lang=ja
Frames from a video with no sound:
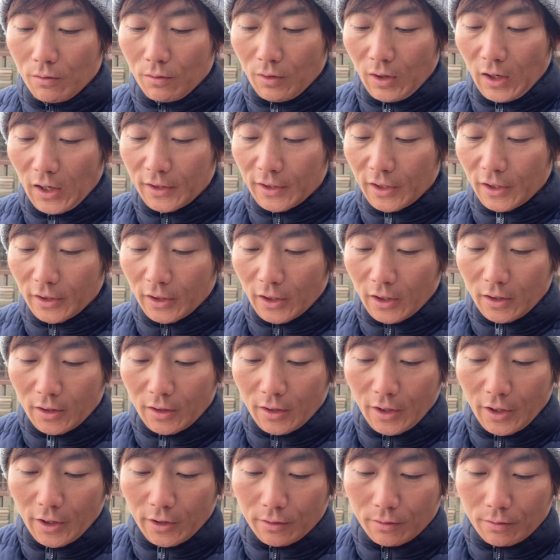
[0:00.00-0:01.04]
あったあった。
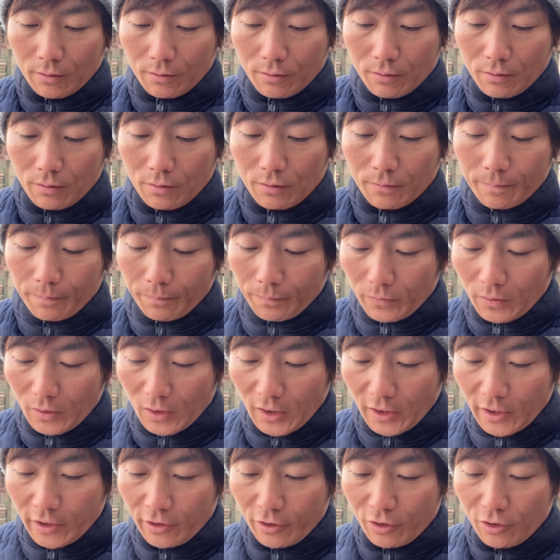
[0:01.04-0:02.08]
えっと、
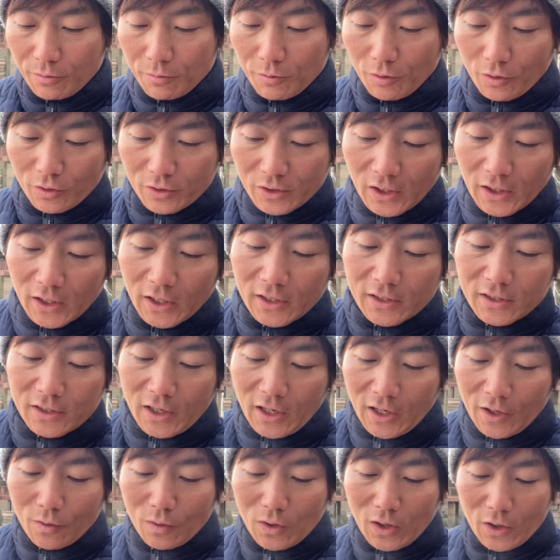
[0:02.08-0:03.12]
ケルームの3月
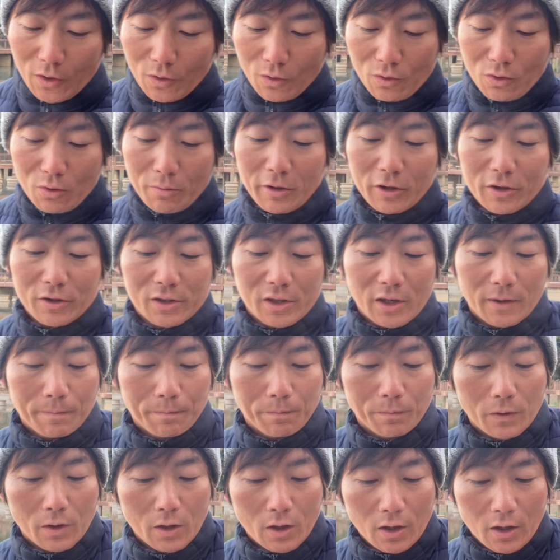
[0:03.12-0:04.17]
7日のコメントですね。
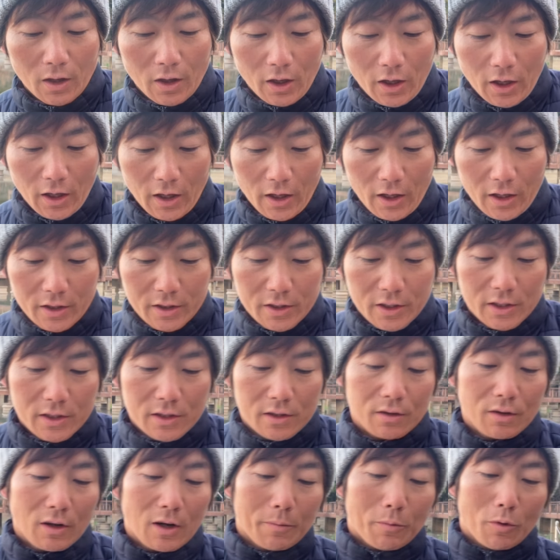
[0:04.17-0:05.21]
えー、
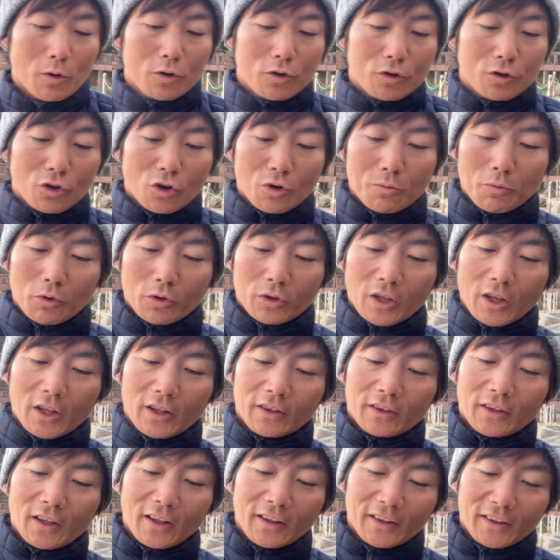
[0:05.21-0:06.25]
実は僕のもて
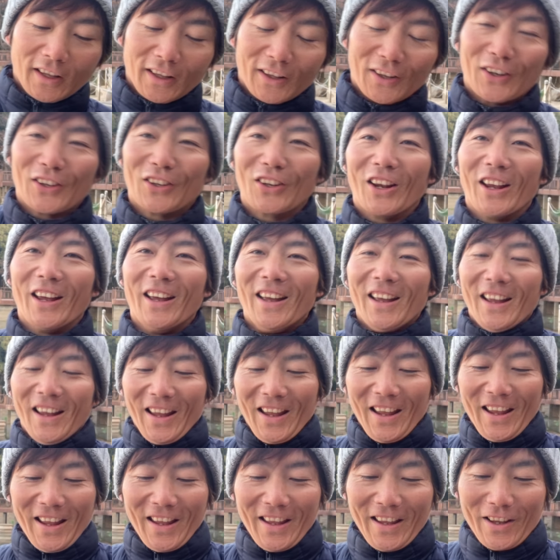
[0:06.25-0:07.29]
んってことで、
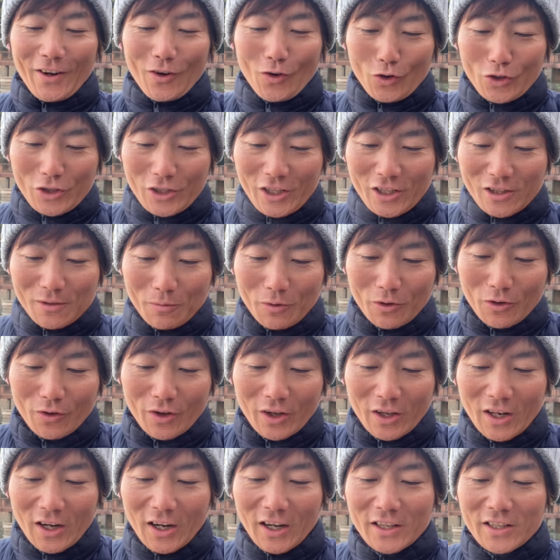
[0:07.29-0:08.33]
えー、やるこちいつも有
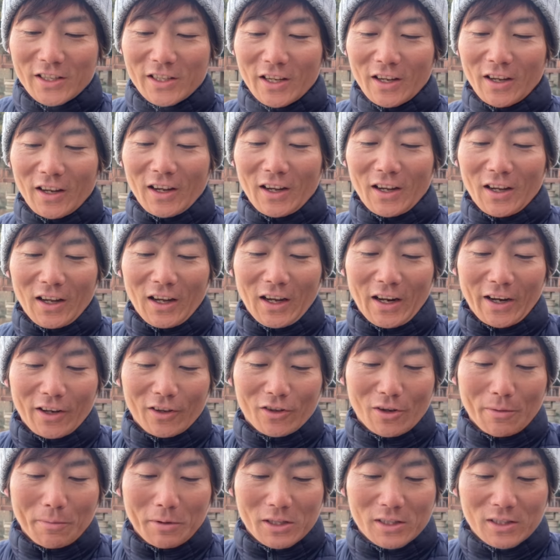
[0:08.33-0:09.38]
益な発信ありが
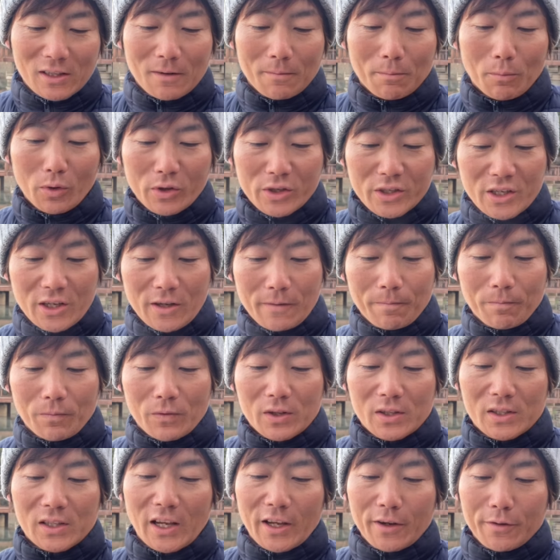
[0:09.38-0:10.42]
とうございます。
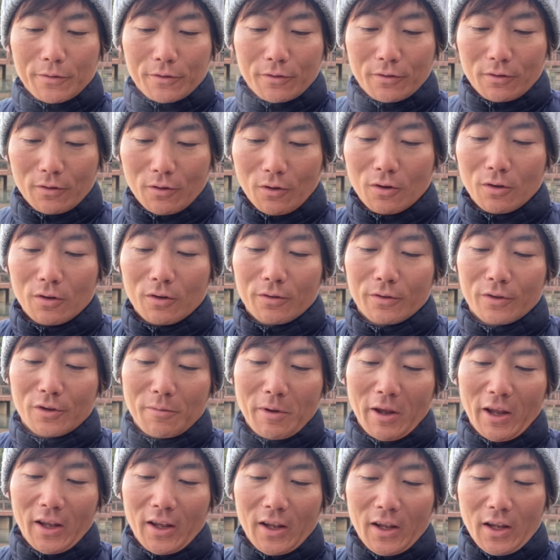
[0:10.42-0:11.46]
ボイシー、スタイフを含
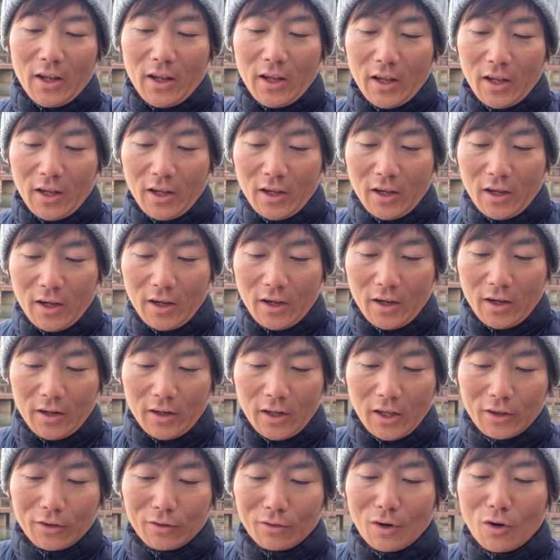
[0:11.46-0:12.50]
め、えー、
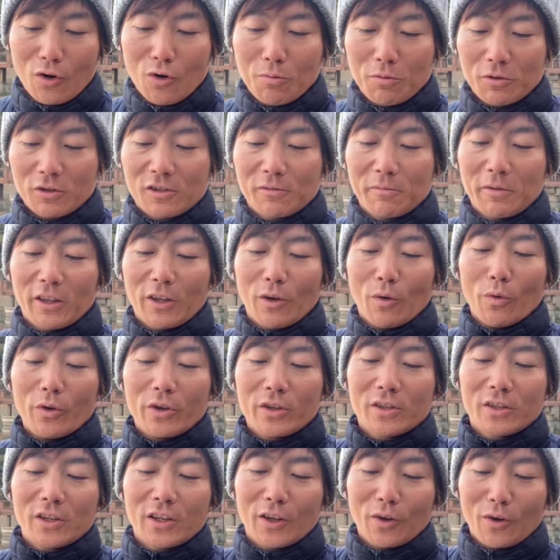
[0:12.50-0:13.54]
なんとかほぼ全て追
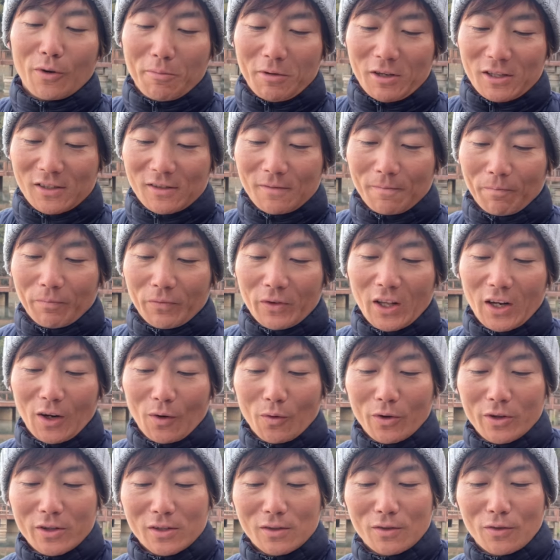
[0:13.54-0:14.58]
いついております。ただ
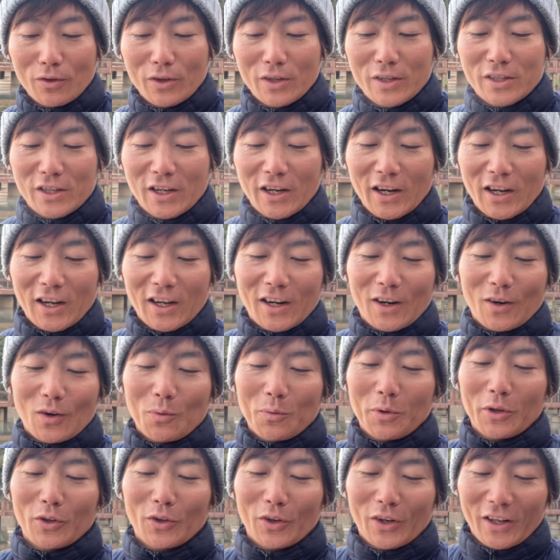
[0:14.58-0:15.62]
追いつくの必死でなかなか
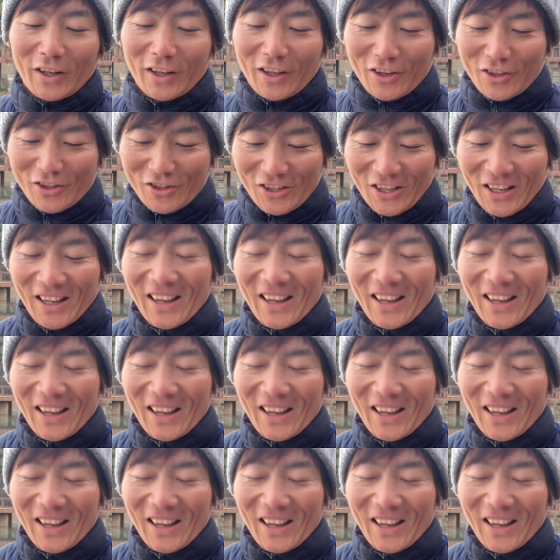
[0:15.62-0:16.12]
コメントできず、